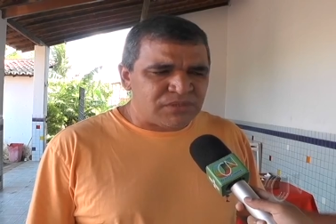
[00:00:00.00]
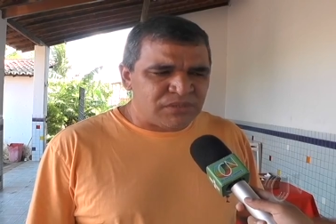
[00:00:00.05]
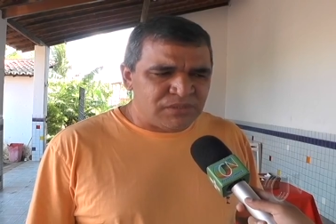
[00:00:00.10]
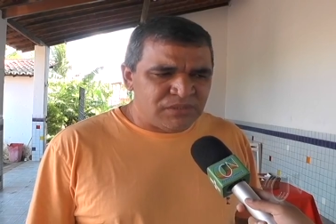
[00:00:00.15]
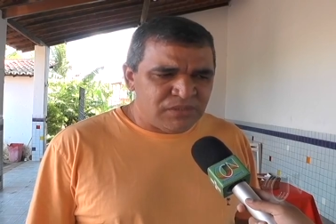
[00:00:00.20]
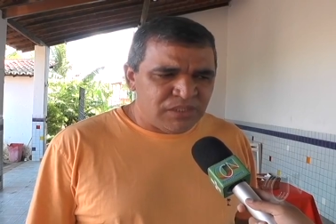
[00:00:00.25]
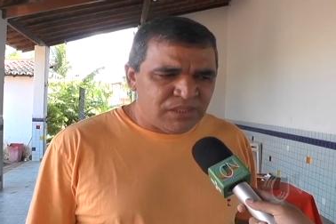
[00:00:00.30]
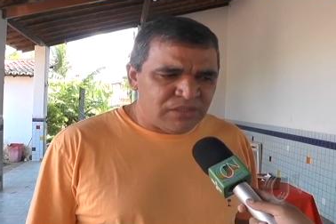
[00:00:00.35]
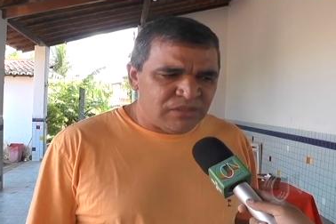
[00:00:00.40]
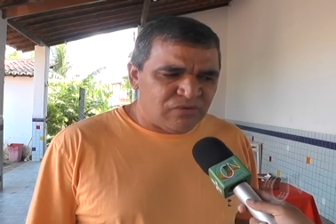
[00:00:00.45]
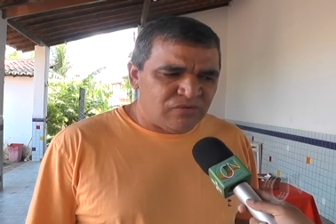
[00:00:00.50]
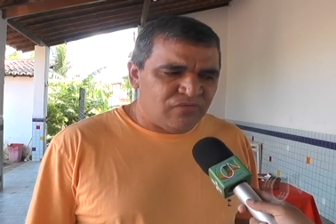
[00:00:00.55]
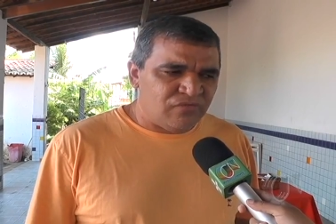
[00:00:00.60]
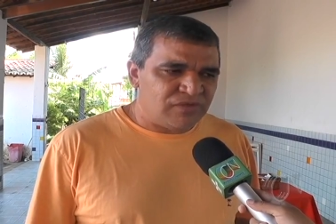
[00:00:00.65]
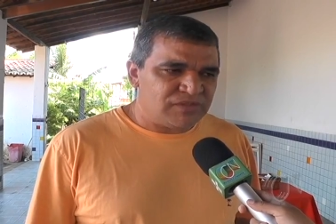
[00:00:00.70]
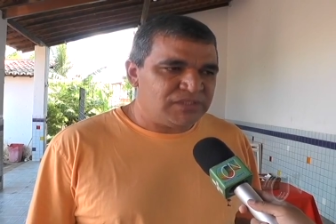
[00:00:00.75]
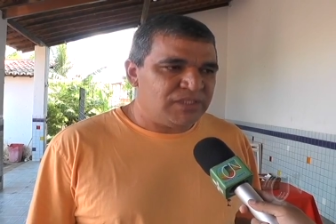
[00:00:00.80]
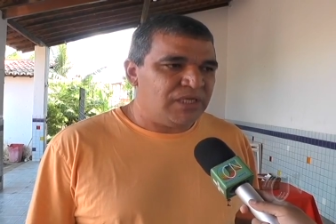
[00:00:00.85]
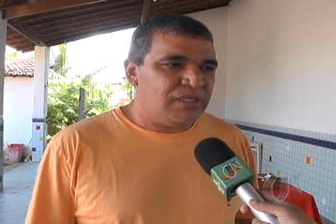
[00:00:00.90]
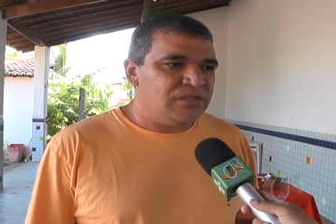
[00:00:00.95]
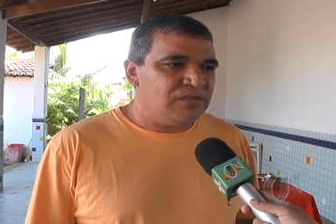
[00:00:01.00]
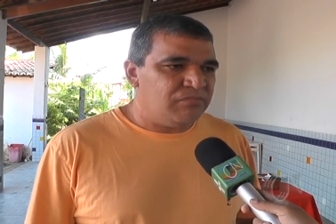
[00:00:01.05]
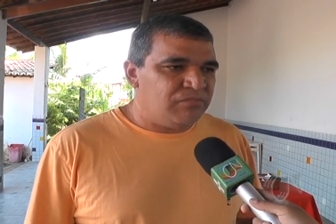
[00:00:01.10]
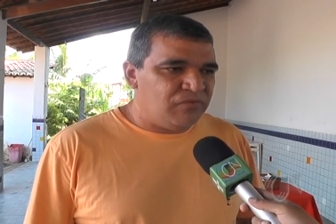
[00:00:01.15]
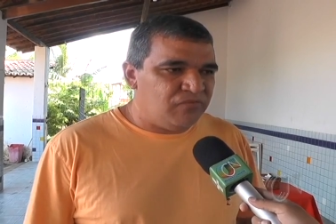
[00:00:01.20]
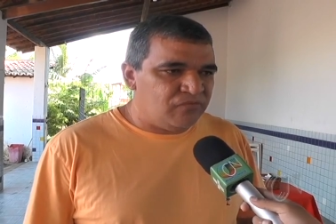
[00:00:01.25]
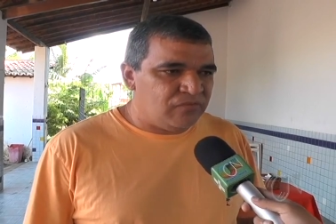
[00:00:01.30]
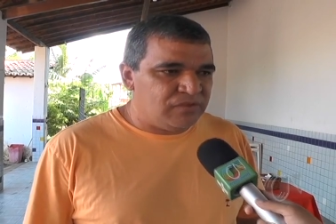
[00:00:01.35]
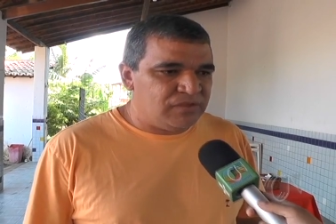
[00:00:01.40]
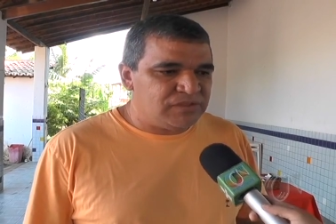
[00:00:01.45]
dentro da universidade
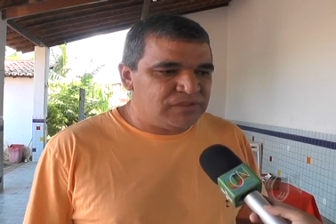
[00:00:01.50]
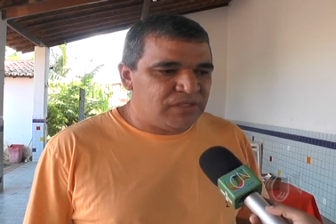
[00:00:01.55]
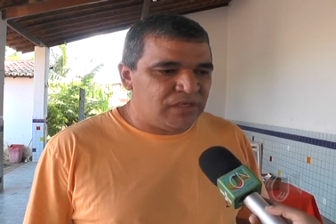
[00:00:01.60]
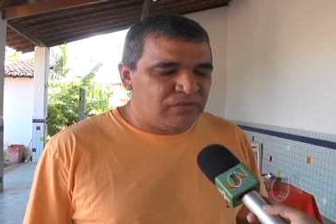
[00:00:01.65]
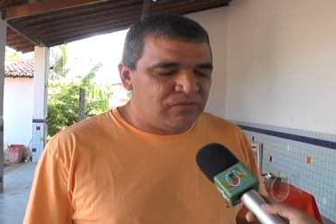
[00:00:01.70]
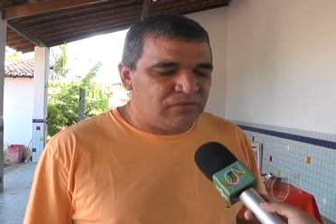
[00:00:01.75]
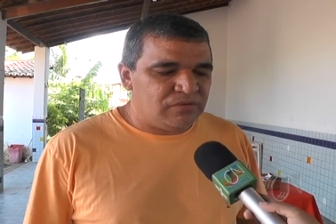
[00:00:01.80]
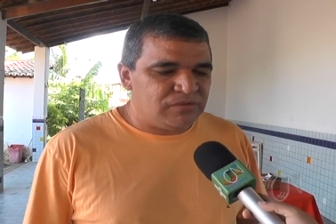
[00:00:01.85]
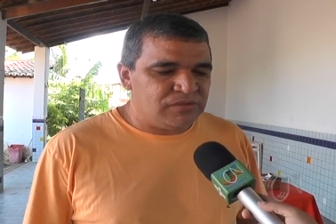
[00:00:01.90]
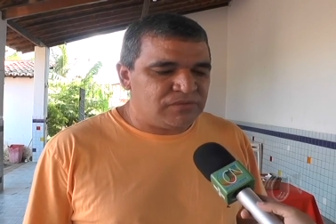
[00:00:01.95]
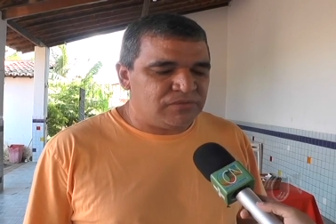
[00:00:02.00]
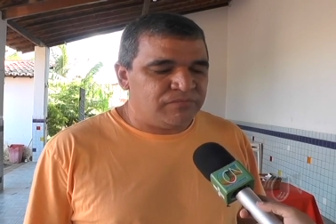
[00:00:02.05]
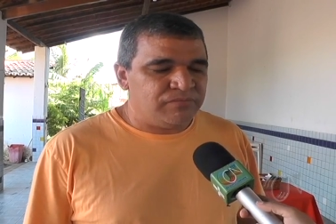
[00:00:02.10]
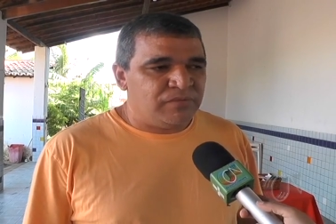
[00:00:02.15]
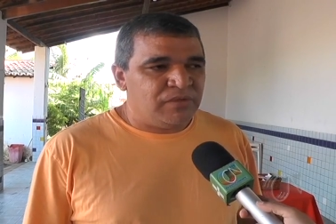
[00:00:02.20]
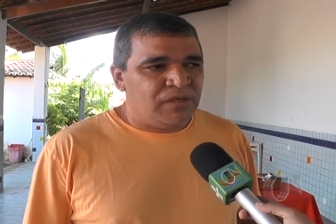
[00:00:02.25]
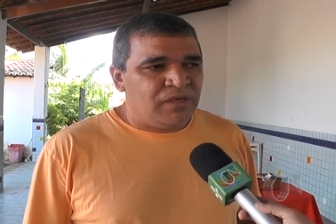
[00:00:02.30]
também influenciaram isso.